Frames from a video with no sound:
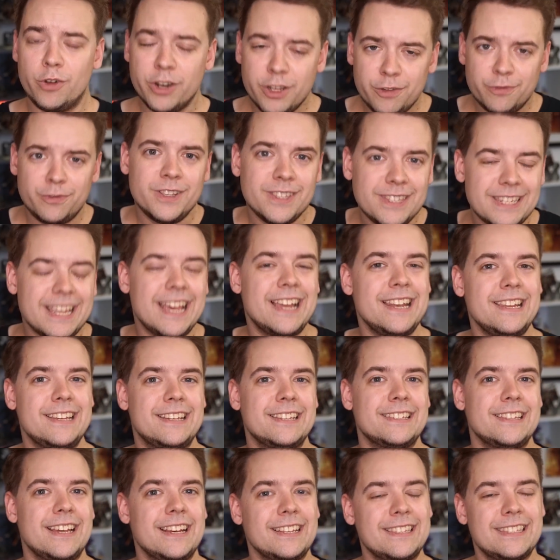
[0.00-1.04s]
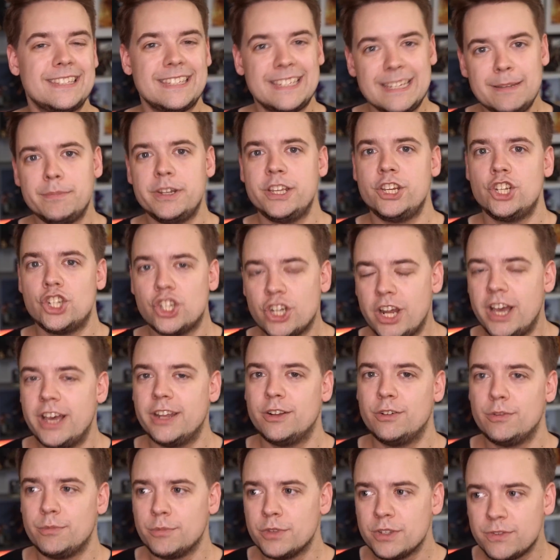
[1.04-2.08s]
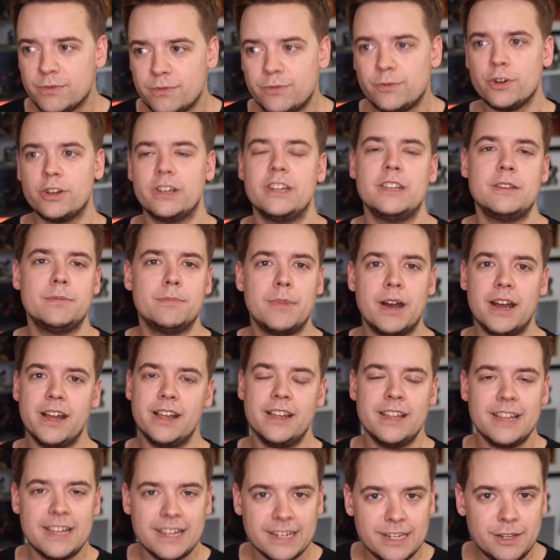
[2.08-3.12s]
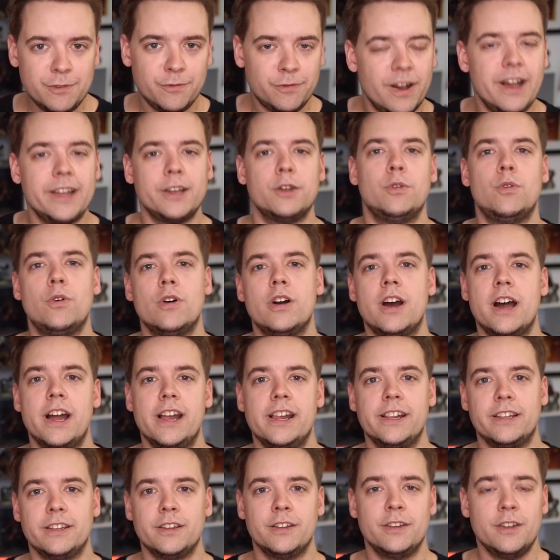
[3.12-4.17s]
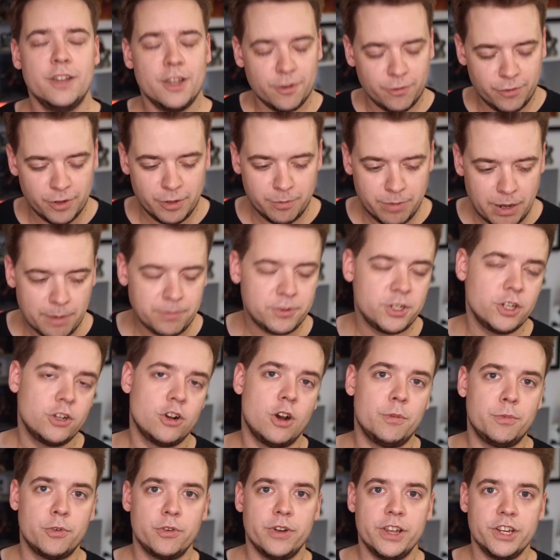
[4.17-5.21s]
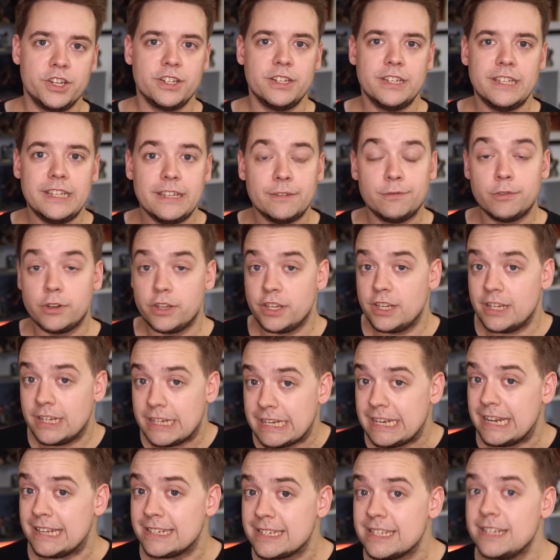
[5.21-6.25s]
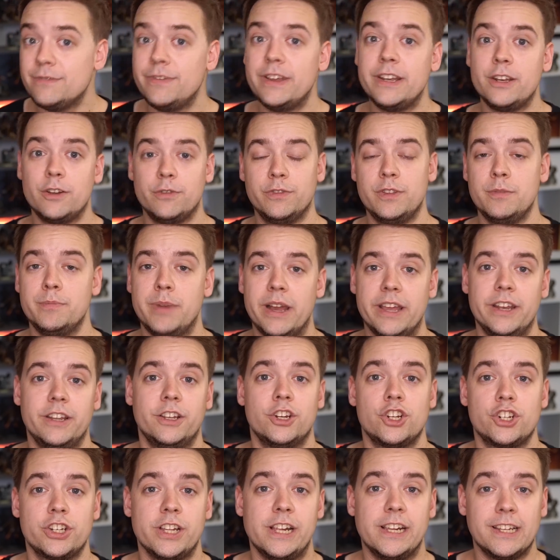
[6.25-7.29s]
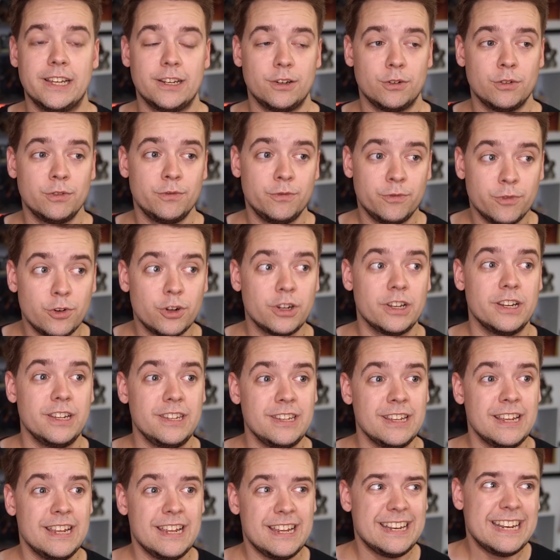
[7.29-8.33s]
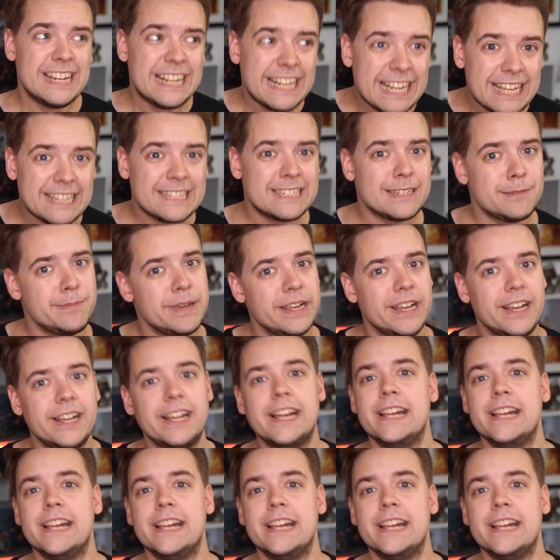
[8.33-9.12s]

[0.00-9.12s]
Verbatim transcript: Und ich finde es ehrlich gesagt ziemlich schade und muss wirklich mal die Fahne hochhalten für die PUBG Corporation, die hier wirklich ein klasse Event auf die Beine gestellt hat und wirklich eine ganze Menge